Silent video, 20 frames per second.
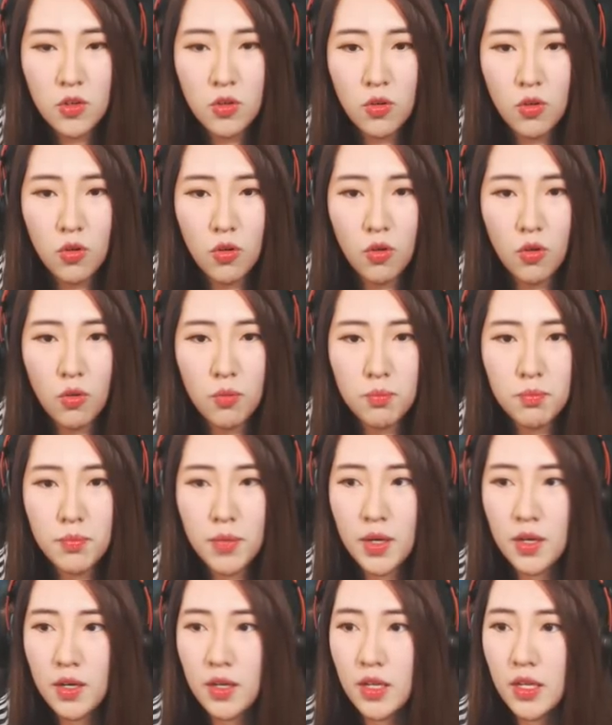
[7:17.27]

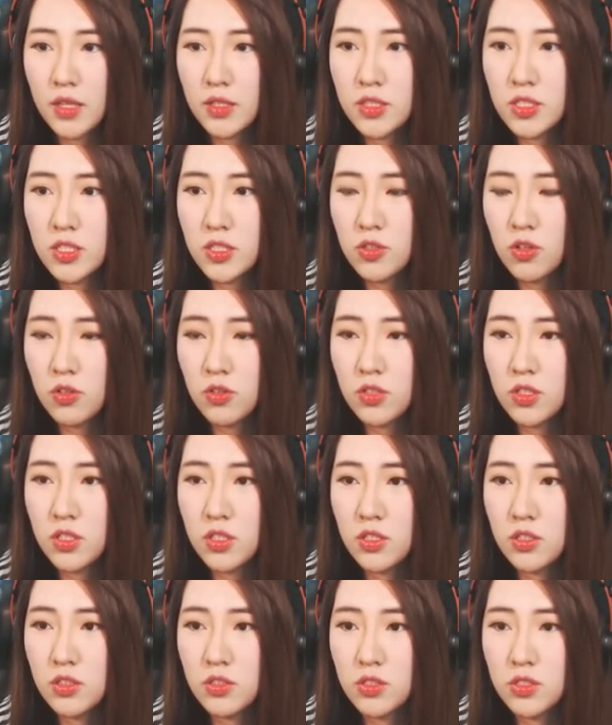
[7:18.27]
엄마의
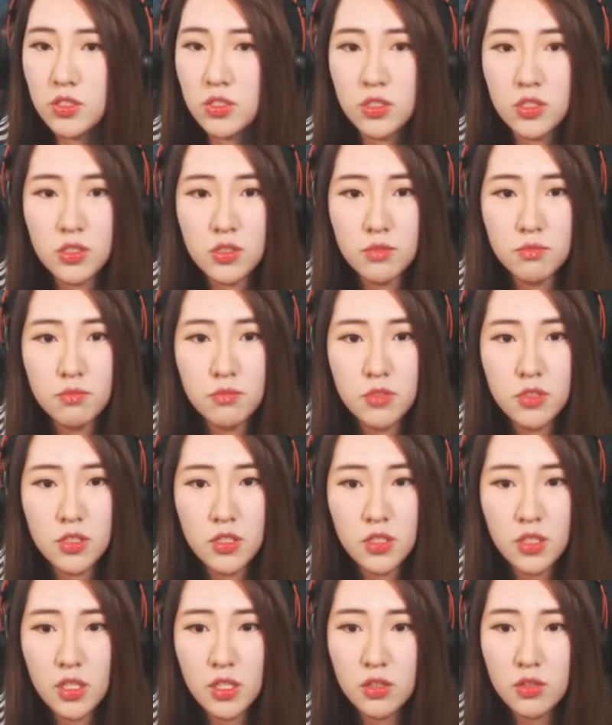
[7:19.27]
시선을 지금
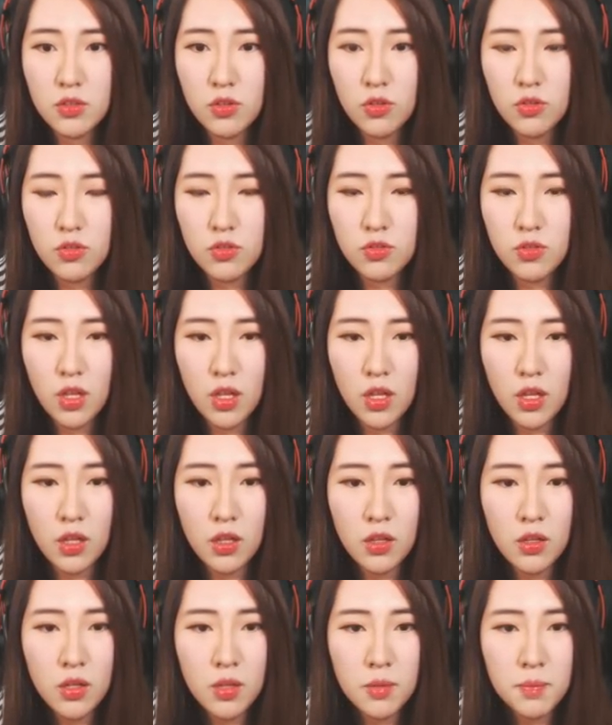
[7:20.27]
끌긴 끌었는데
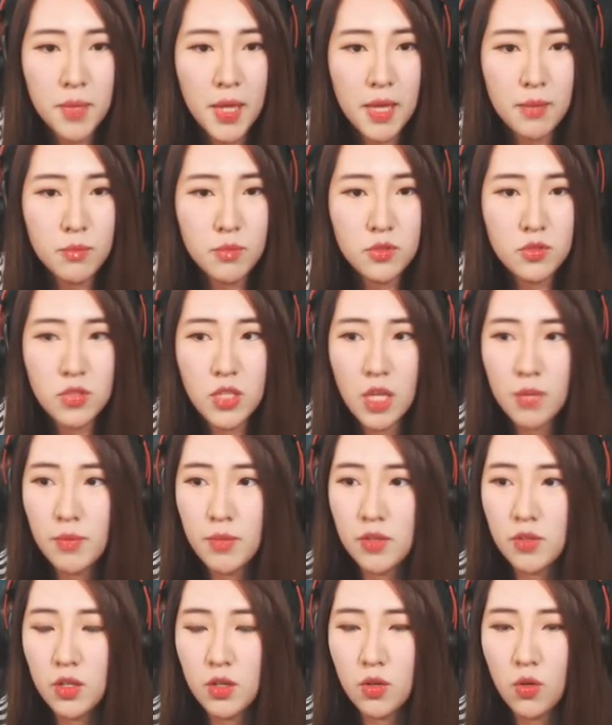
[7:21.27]
뱀은 깨면
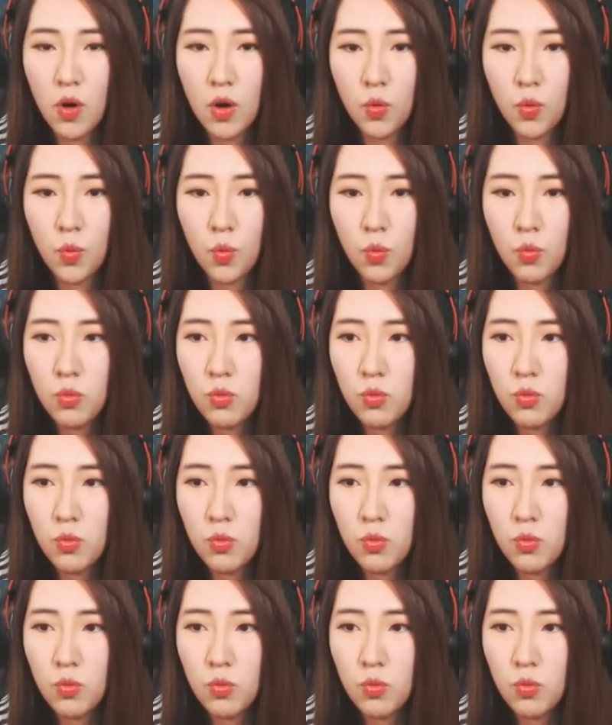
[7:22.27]
안될 것 같고